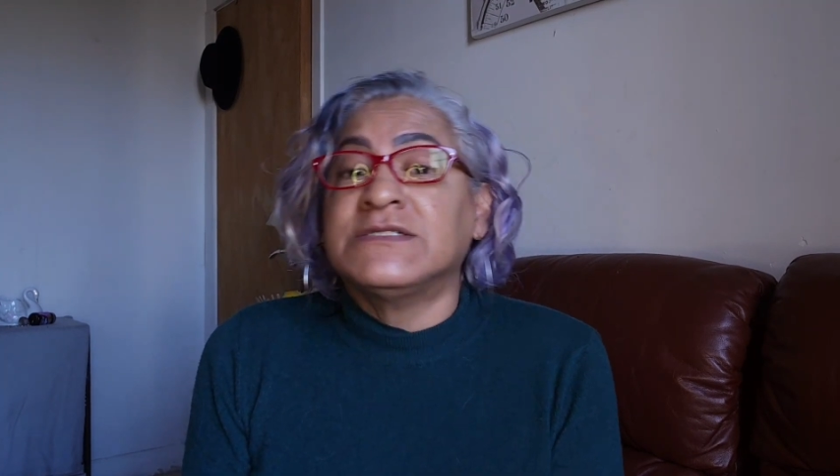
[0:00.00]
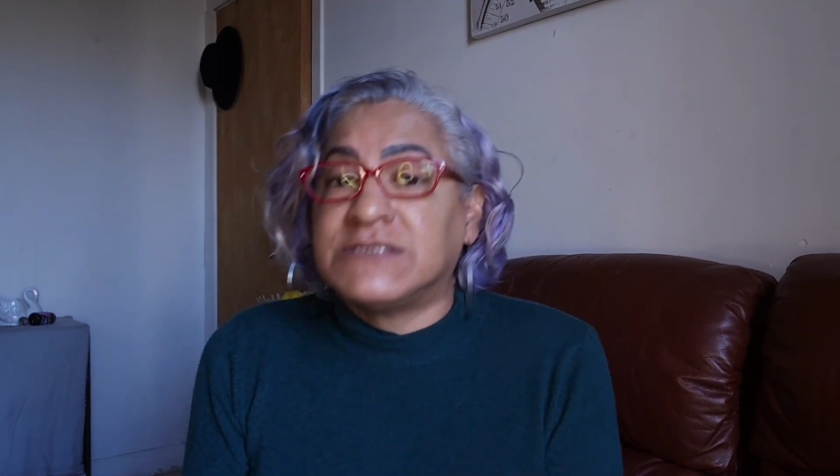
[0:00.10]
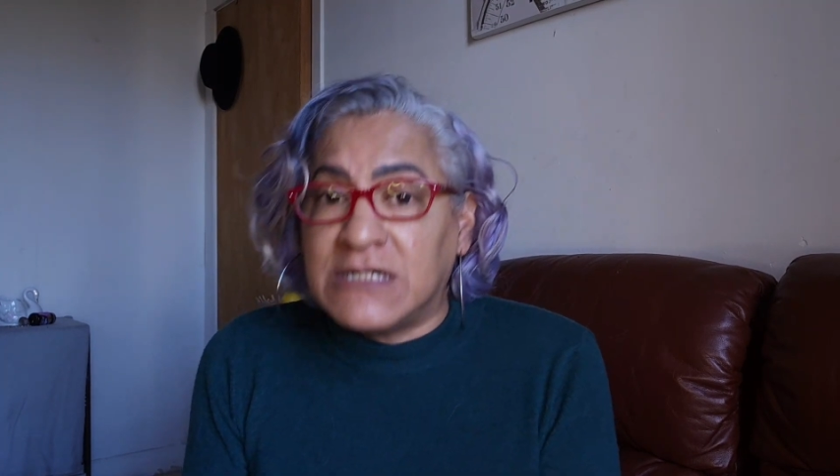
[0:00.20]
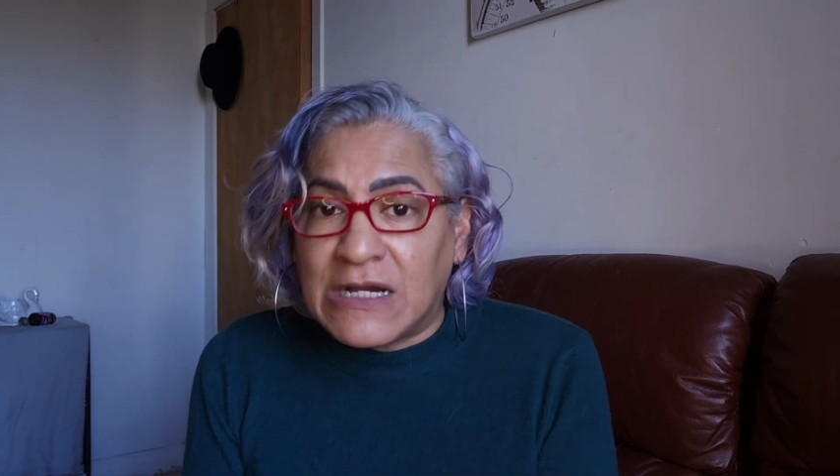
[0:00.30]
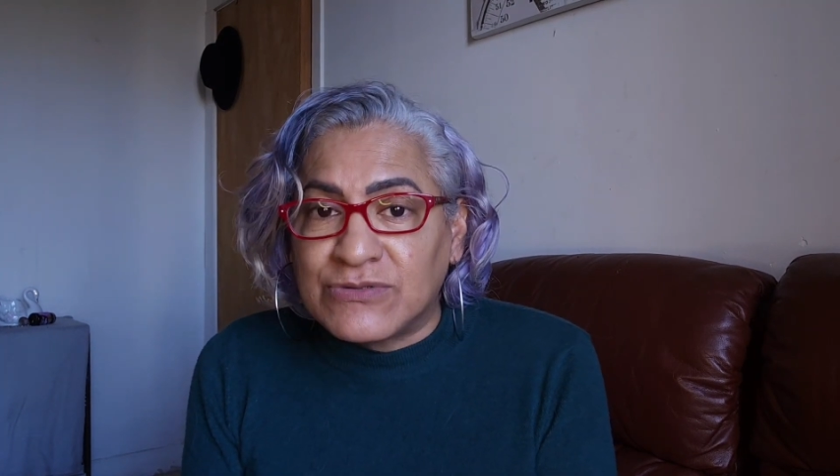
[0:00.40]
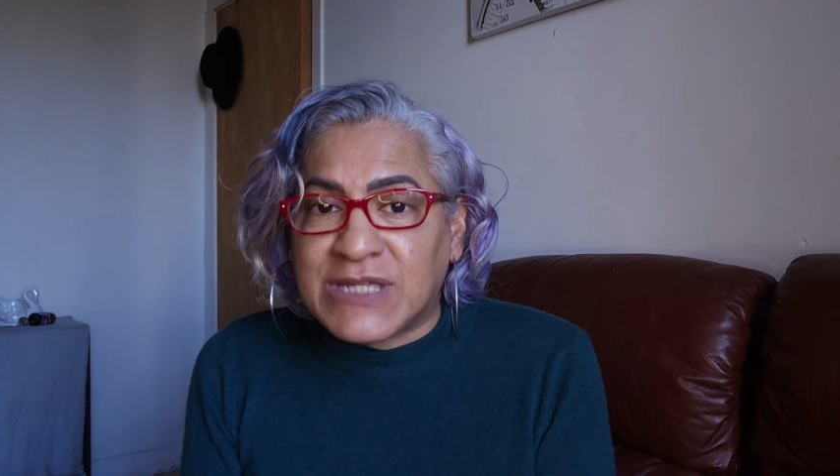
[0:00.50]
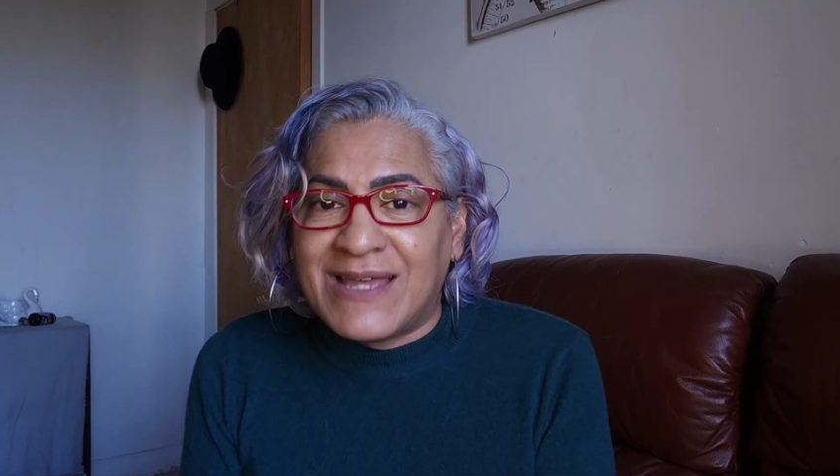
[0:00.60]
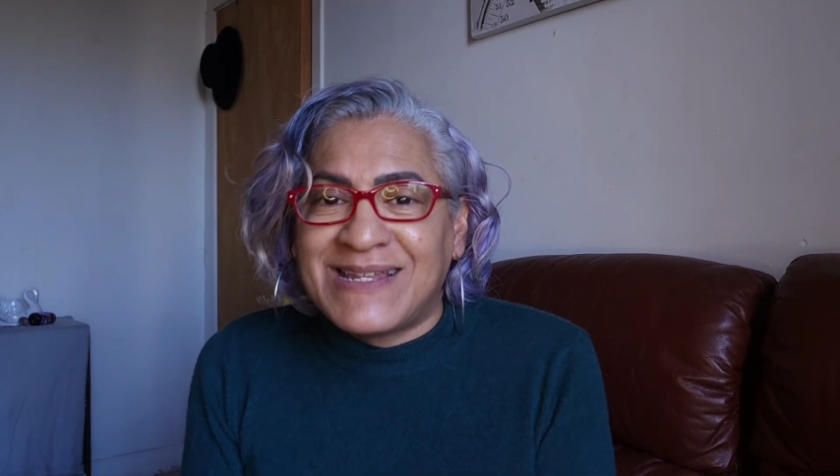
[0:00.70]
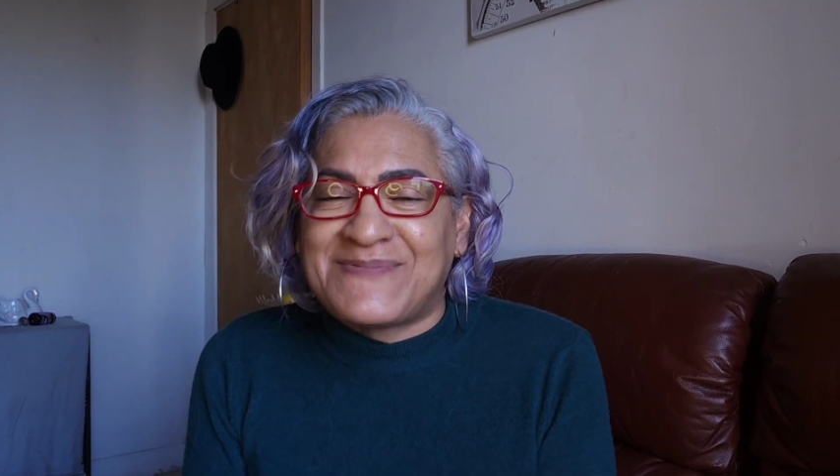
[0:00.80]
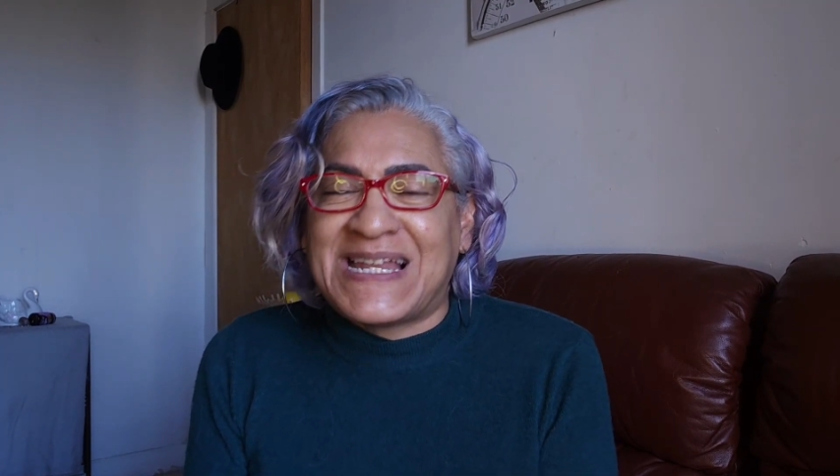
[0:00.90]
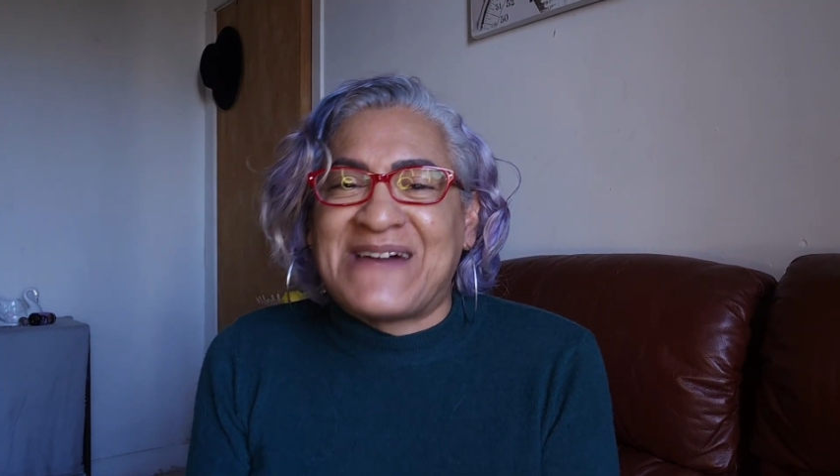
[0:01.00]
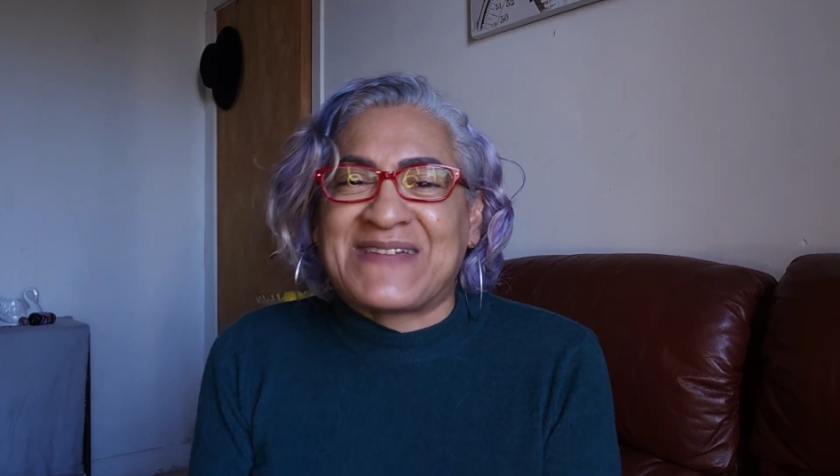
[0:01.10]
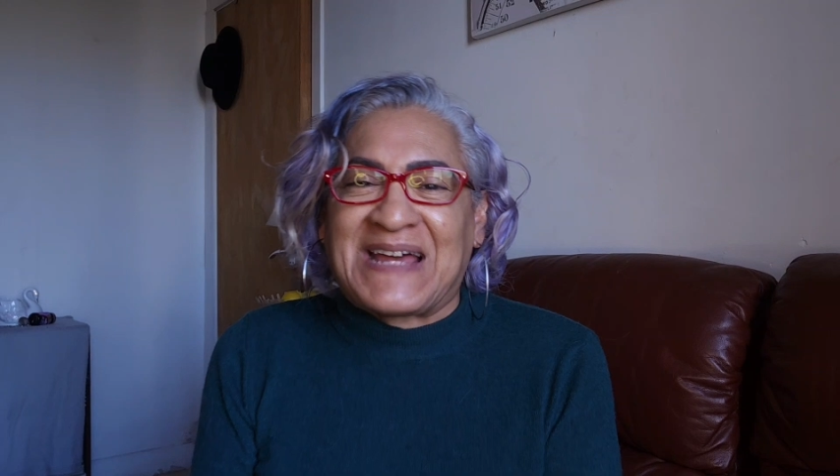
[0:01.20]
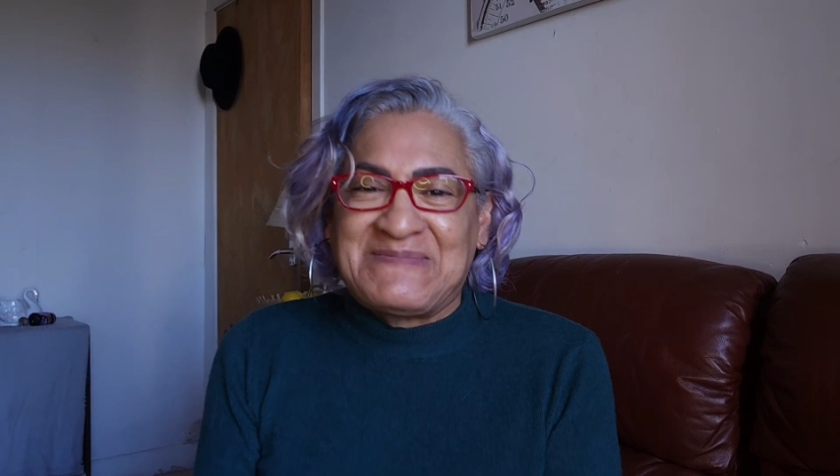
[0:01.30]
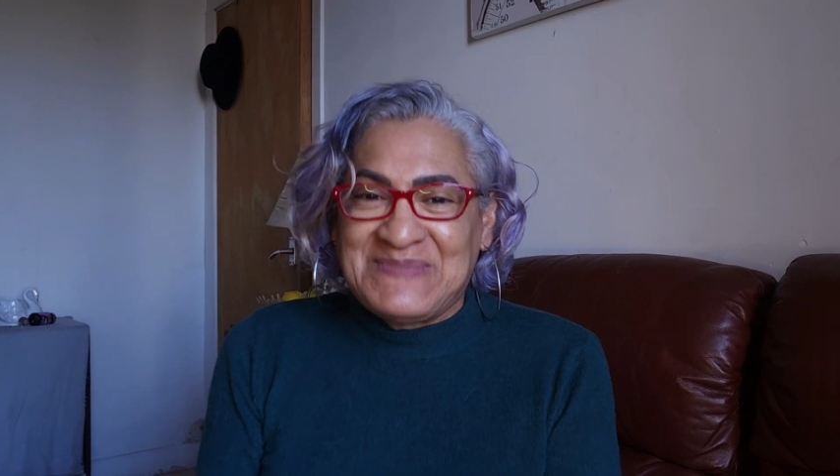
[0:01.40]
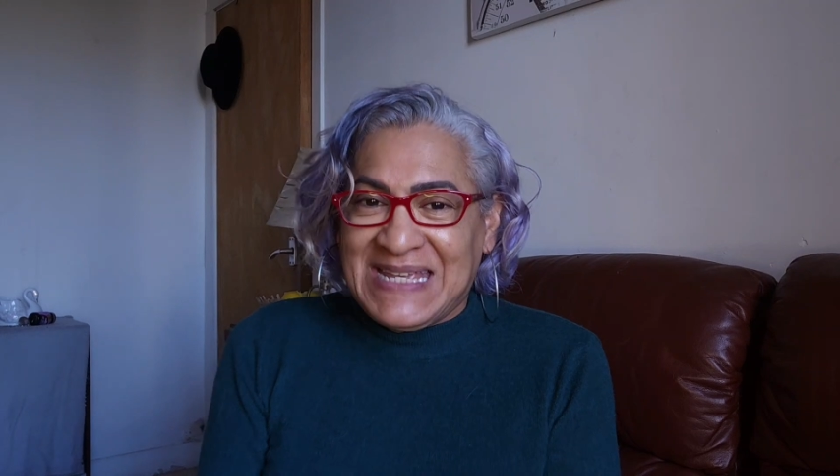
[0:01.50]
Sigan ustedes la palabra.